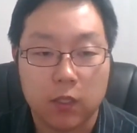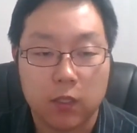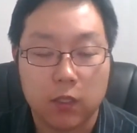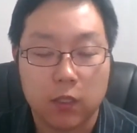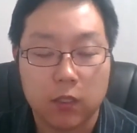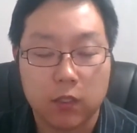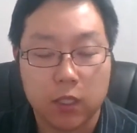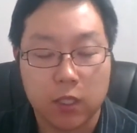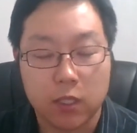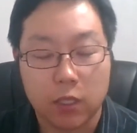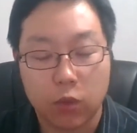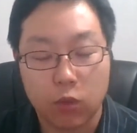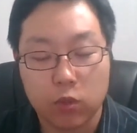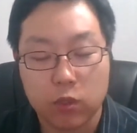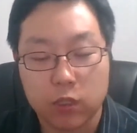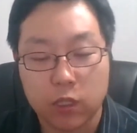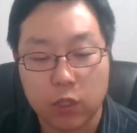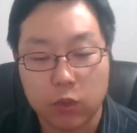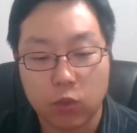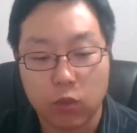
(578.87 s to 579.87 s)
이
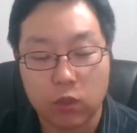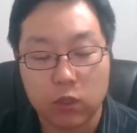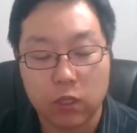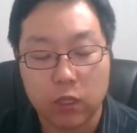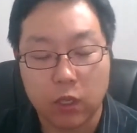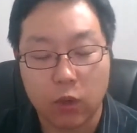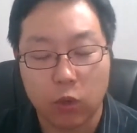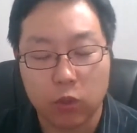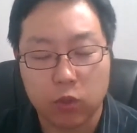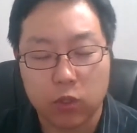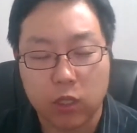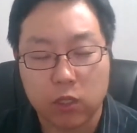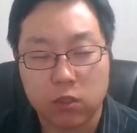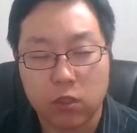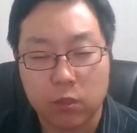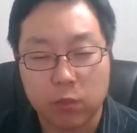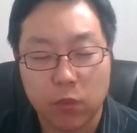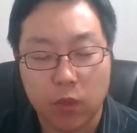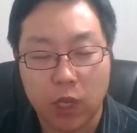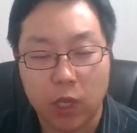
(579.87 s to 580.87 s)
대사도니까 교인들이 어떻게
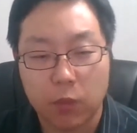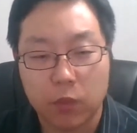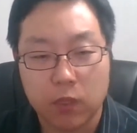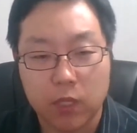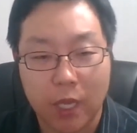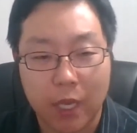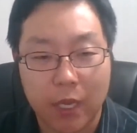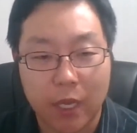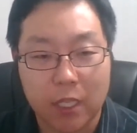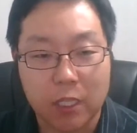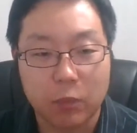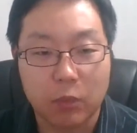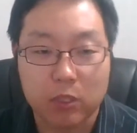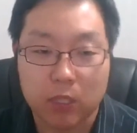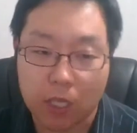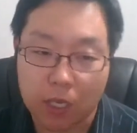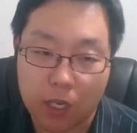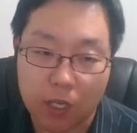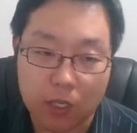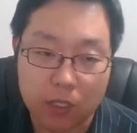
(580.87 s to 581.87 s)
설명하면 이 하나님의
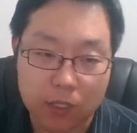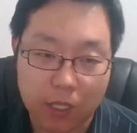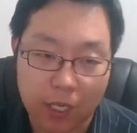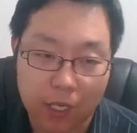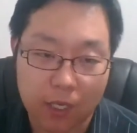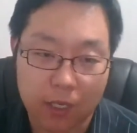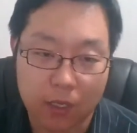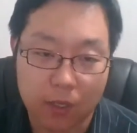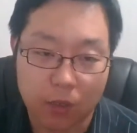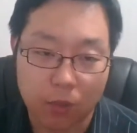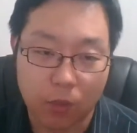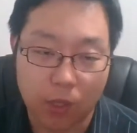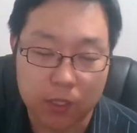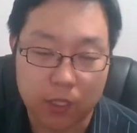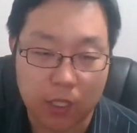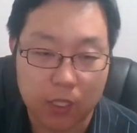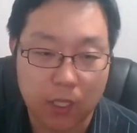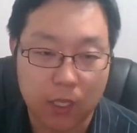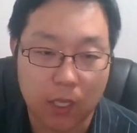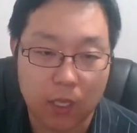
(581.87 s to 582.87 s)
사랑을 잘
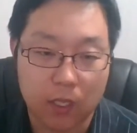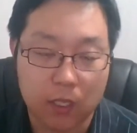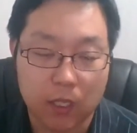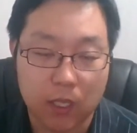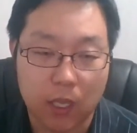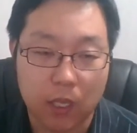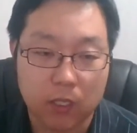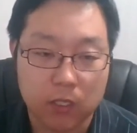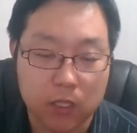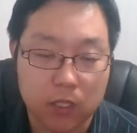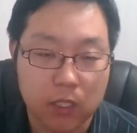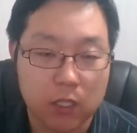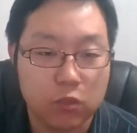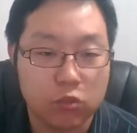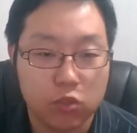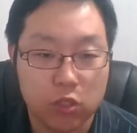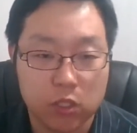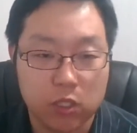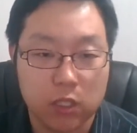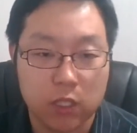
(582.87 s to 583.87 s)
와닿게 이해시킬
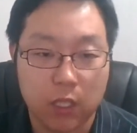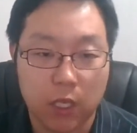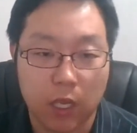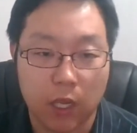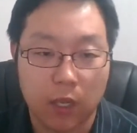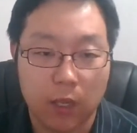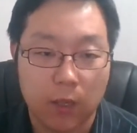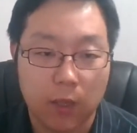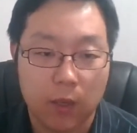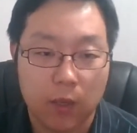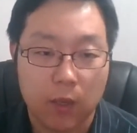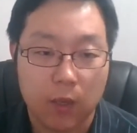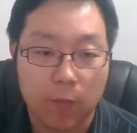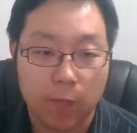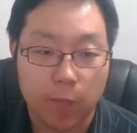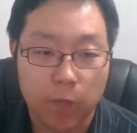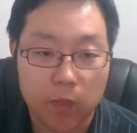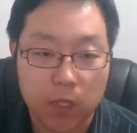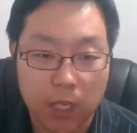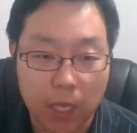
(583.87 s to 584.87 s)
수 있을까?
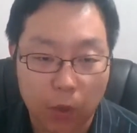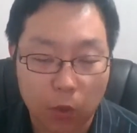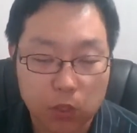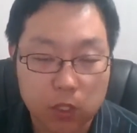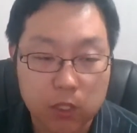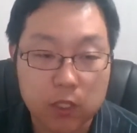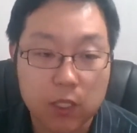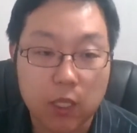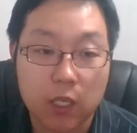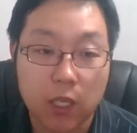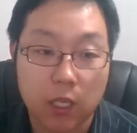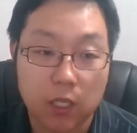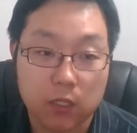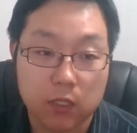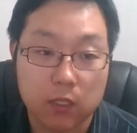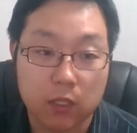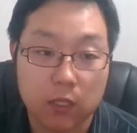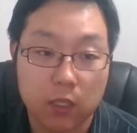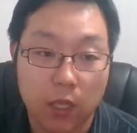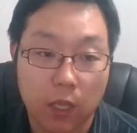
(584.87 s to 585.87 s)
라고
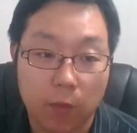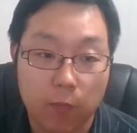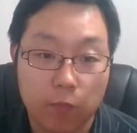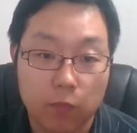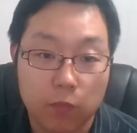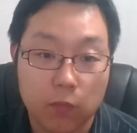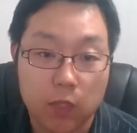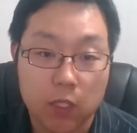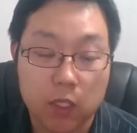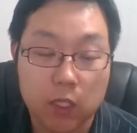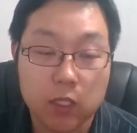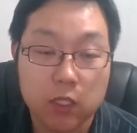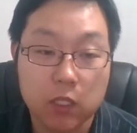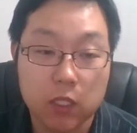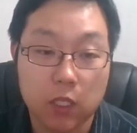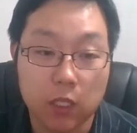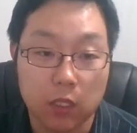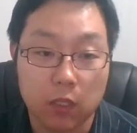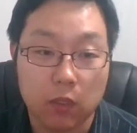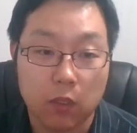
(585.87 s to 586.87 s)
생각했을 때
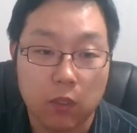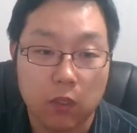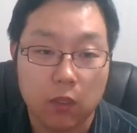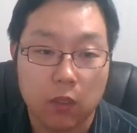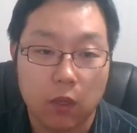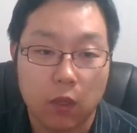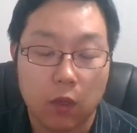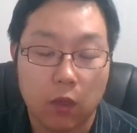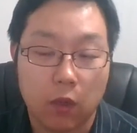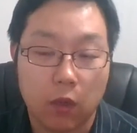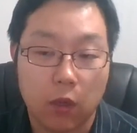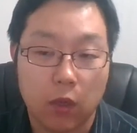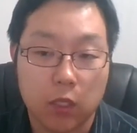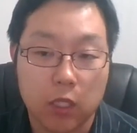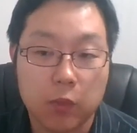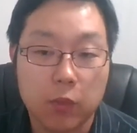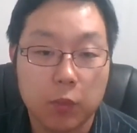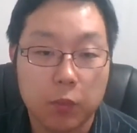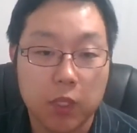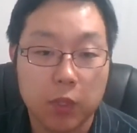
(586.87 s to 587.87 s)
그들이 어,
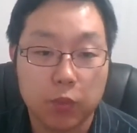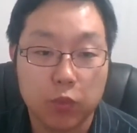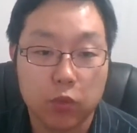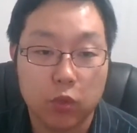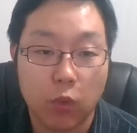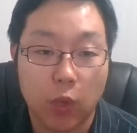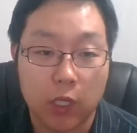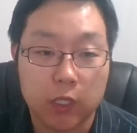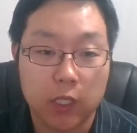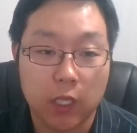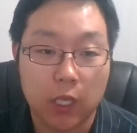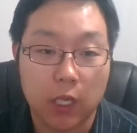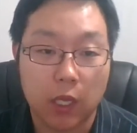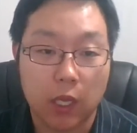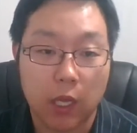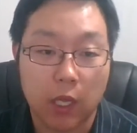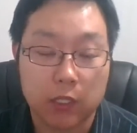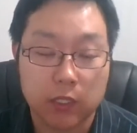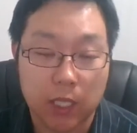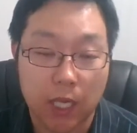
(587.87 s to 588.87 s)
이미 피부로
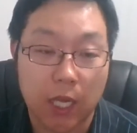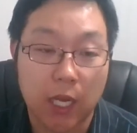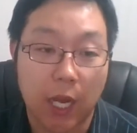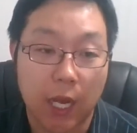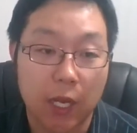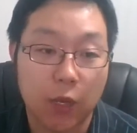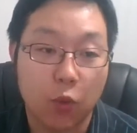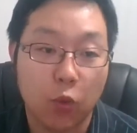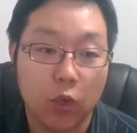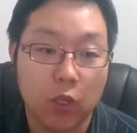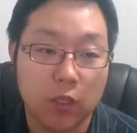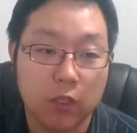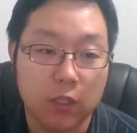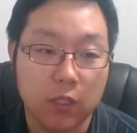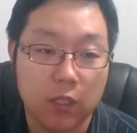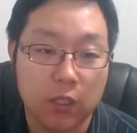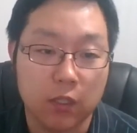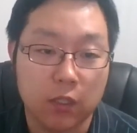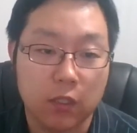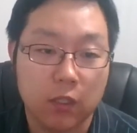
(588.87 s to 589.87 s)
와닿아 잘 알고
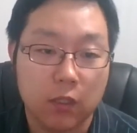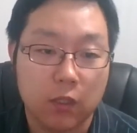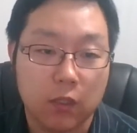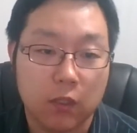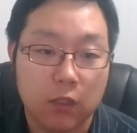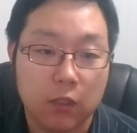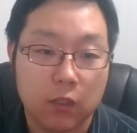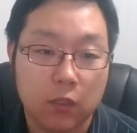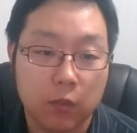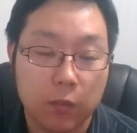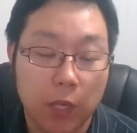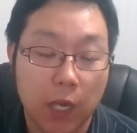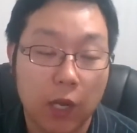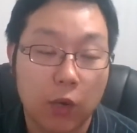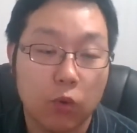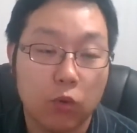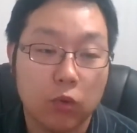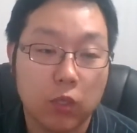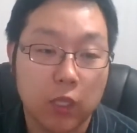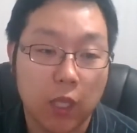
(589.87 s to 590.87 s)
있는 그
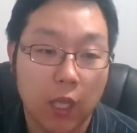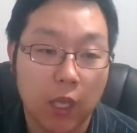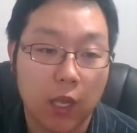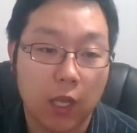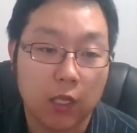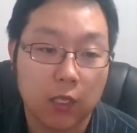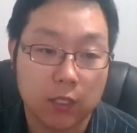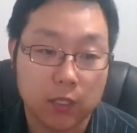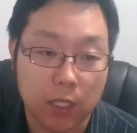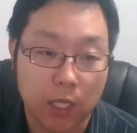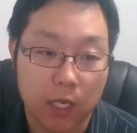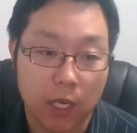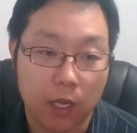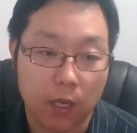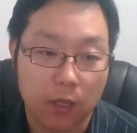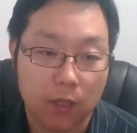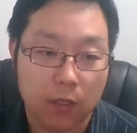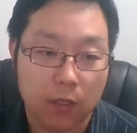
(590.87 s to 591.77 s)
바울이 행한 그 사랑,